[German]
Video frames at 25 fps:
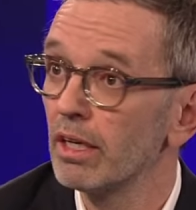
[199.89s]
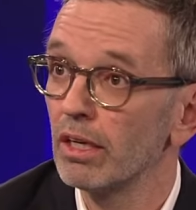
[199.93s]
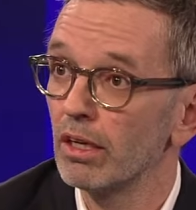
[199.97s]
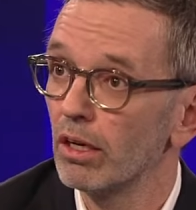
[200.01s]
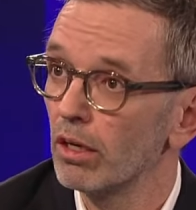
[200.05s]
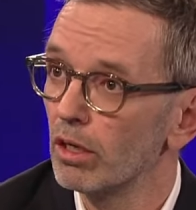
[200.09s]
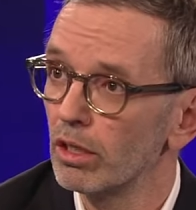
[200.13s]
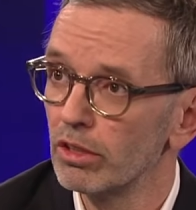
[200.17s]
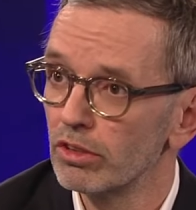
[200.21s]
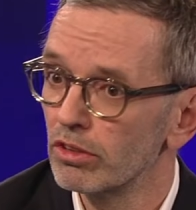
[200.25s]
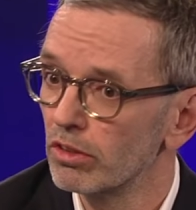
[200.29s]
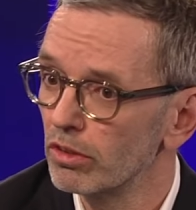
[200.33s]

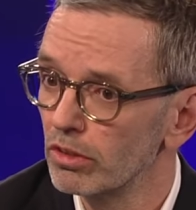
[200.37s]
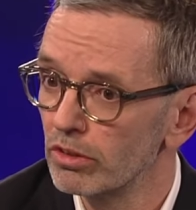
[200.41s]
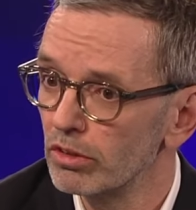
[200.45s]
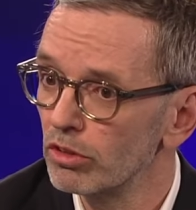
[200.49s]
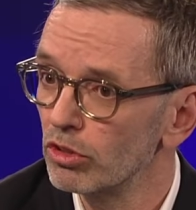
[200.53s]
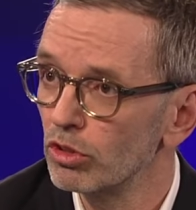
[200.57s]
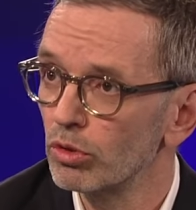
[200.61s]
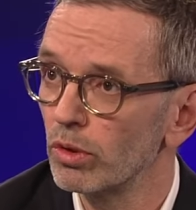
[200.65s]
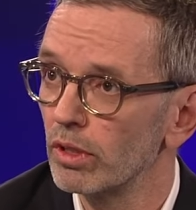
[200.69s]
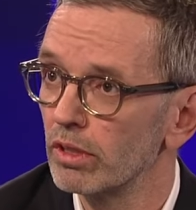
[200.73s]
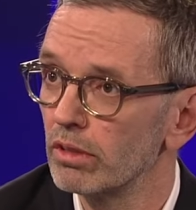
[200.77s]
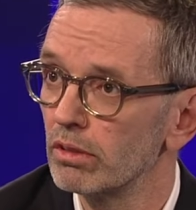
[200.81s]
Alles das
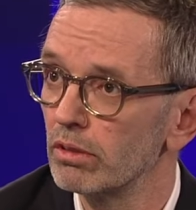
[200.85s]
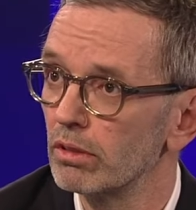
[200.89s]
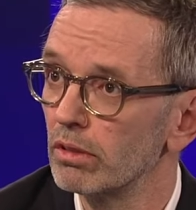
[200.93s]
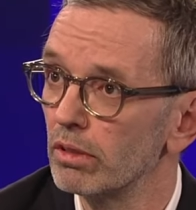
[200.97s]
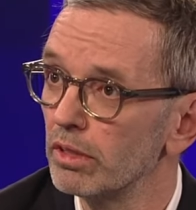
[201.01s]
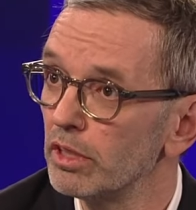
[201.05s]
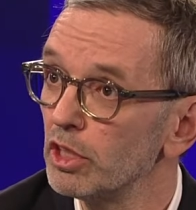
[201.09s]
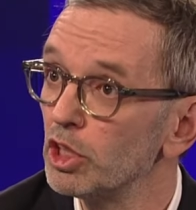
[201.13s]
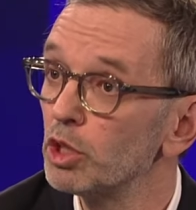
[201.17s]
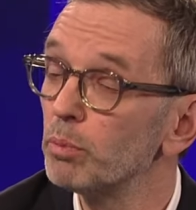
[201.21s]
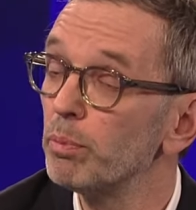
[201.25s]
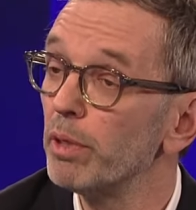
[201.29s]
ist dort äh,
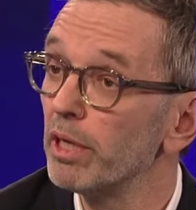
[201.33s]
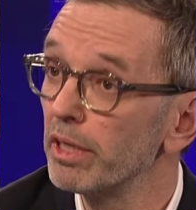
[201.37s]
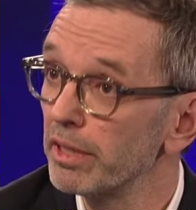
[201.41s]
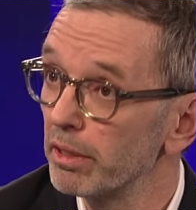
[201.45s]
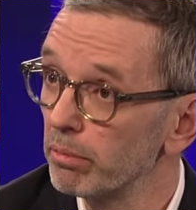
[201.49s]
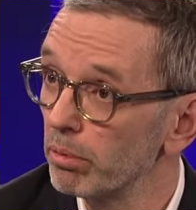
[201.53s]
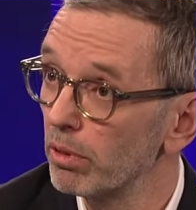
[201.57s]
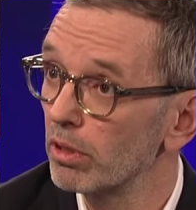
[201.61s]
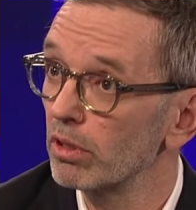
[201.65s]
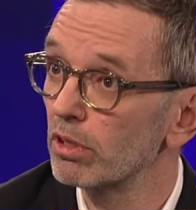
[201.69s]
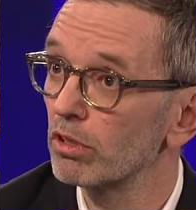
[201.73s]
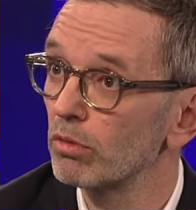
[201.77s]
ins Spiel
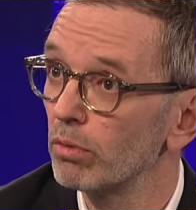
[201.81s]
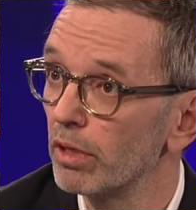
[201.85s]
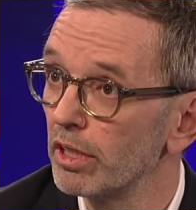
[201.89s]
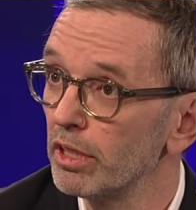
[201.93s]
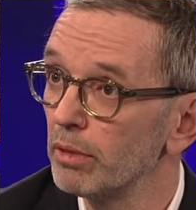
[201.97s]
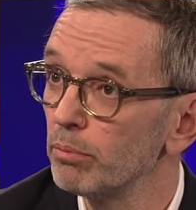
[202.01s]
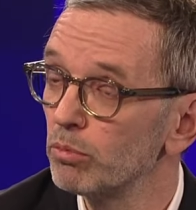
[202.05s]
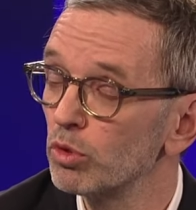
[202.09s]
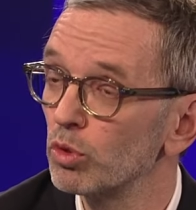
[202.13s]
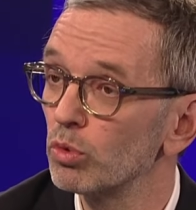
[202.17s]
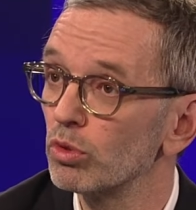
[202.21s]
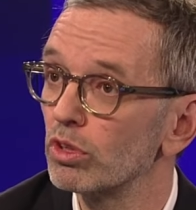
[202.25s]
gebracht worden
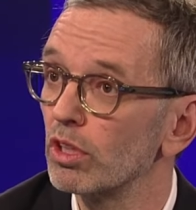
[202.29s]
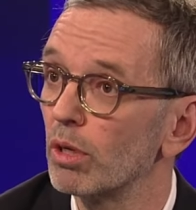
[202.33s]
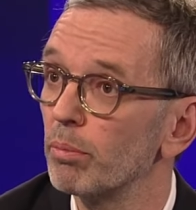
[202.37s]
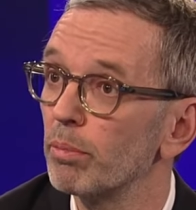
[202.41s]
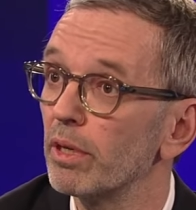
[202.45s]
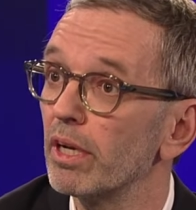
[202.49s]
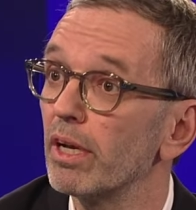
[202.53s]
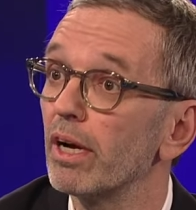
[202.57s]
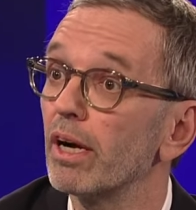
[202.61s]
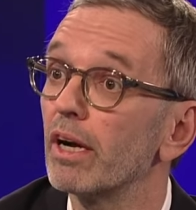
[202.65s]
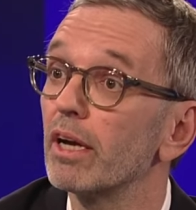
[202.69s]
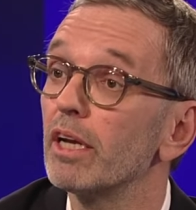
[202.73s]
im
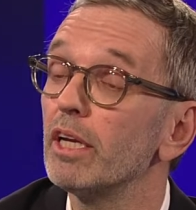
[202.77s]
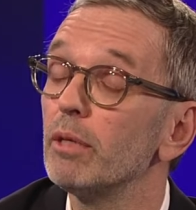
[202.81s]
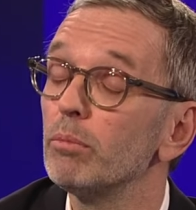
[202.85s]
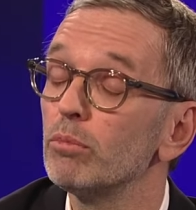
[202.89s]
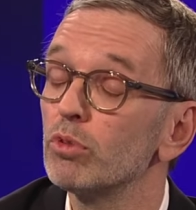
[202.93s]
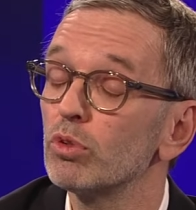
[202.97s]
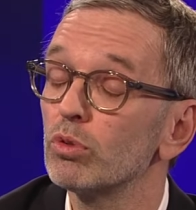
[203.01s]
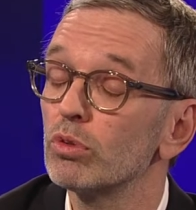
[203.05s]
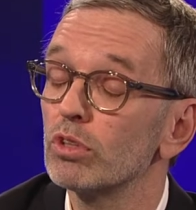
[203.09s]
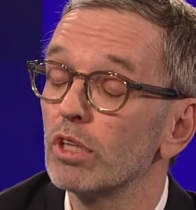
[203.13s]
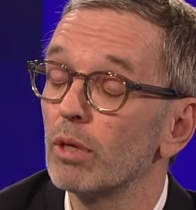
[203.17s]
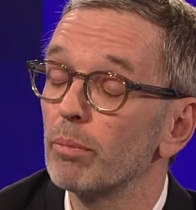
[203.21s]
Zusammenhang, im
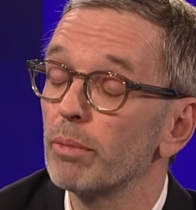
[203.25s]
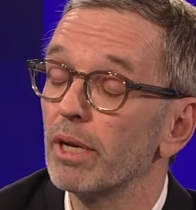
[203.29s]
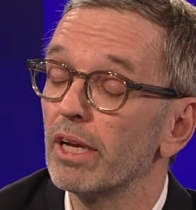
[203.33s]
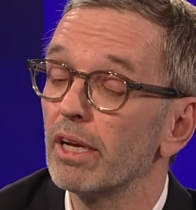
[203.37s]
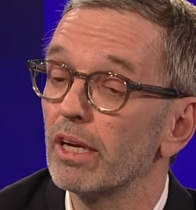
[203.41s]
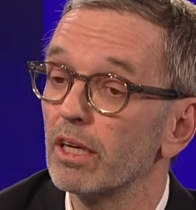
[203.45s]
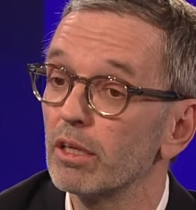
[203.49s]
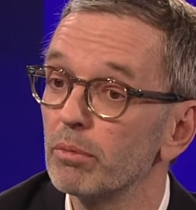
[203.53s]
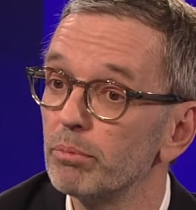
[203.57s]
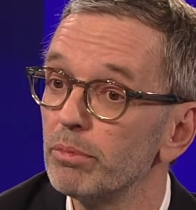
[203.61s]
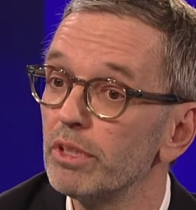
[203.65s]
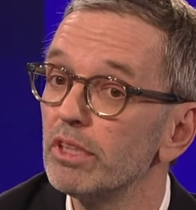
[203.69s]

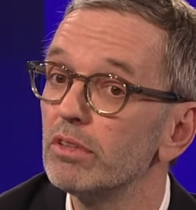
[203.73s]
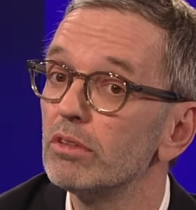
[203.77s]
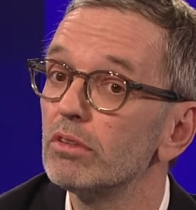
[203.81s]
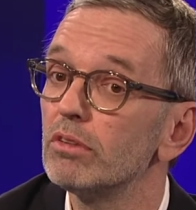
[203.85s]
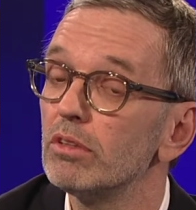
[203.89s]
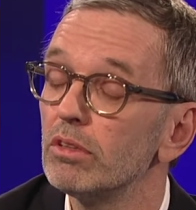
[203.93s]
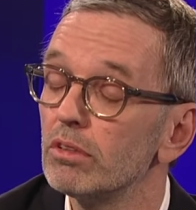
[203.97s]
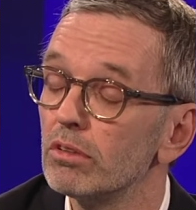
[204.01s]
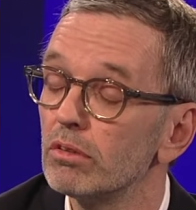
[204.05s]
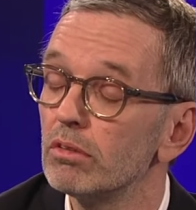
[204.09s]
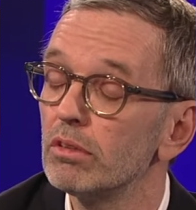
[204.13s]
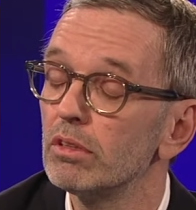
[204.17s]
Zusammenhang, mit
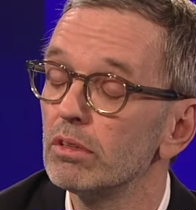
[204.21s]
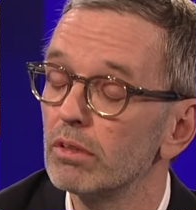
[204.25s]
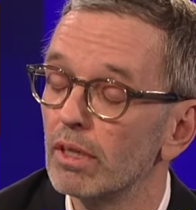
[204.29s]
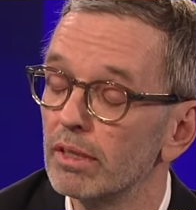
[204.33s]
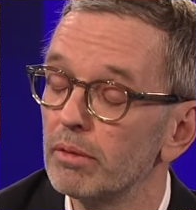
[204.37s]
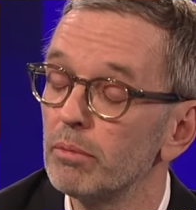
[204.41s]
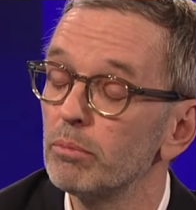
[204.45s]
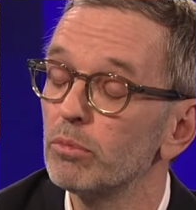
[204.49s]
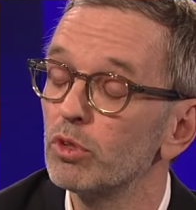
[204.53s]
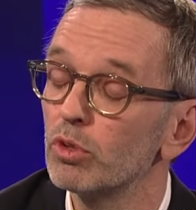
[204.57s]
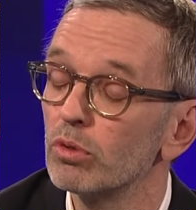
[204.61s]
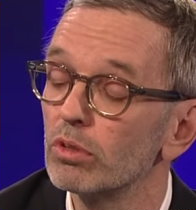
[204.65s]
diesen,
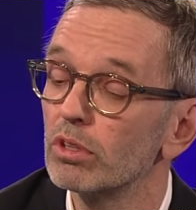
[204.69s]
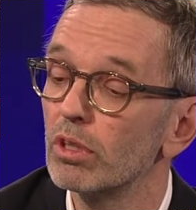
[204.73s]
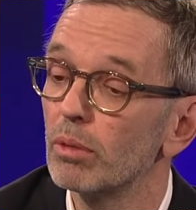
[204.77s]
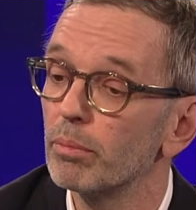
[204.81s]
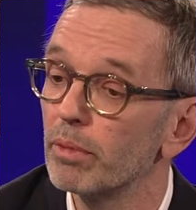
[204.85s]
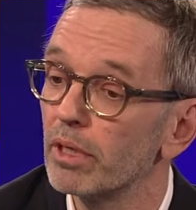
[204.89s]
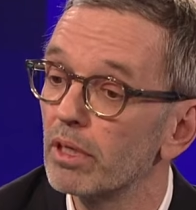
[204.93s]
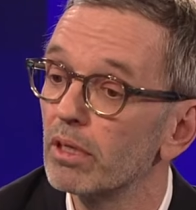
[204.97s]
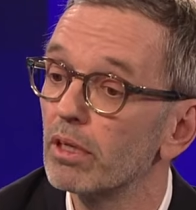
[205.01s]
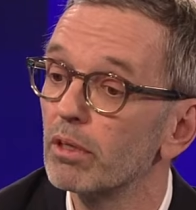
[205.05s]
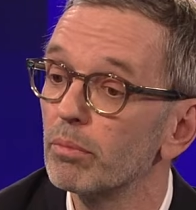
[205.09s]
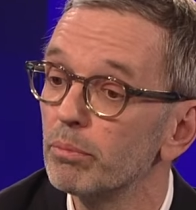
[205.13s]
im
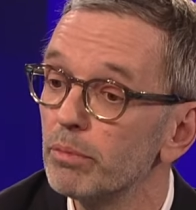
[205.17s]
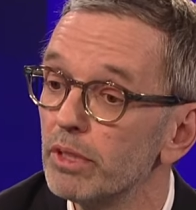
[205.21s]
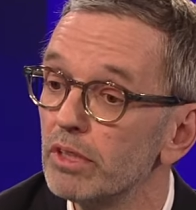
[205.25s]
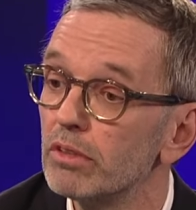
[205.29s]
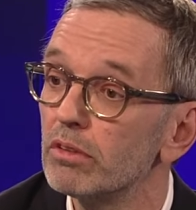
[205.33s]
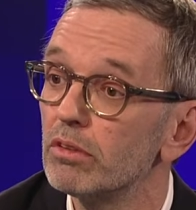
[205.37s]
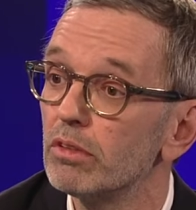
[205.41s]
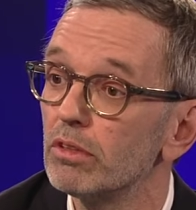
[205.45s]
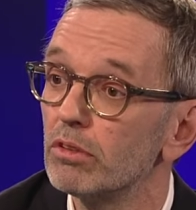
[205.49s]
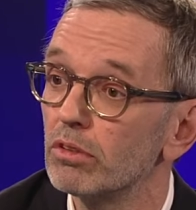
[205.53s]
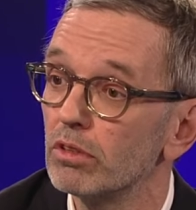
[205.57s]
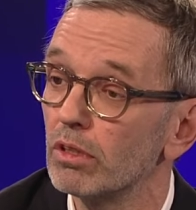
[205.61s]
Zusammenhang
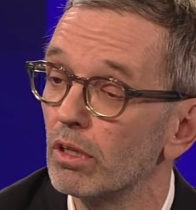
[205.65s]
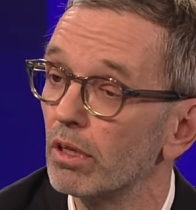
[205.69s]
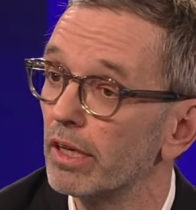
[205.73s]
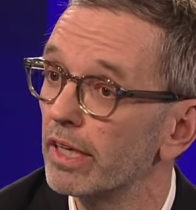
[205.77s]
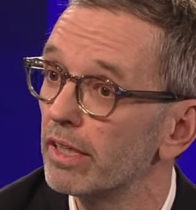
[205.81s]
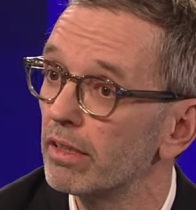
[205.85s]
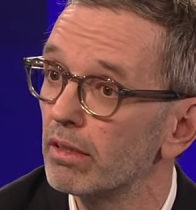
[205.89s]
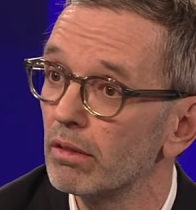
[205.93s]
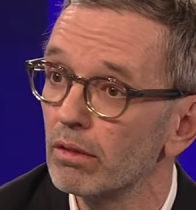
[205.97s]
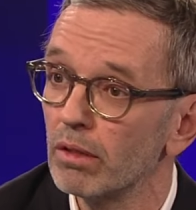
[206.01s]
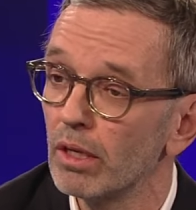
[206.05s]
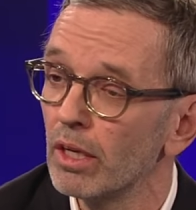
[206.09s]
mit diesen
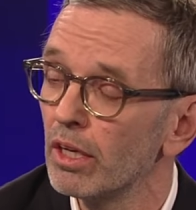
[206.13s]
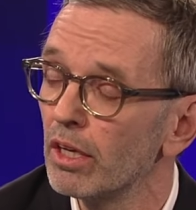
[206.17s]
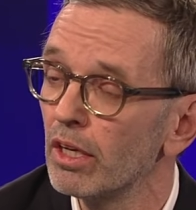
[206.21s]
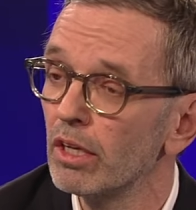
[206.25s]
Leuten,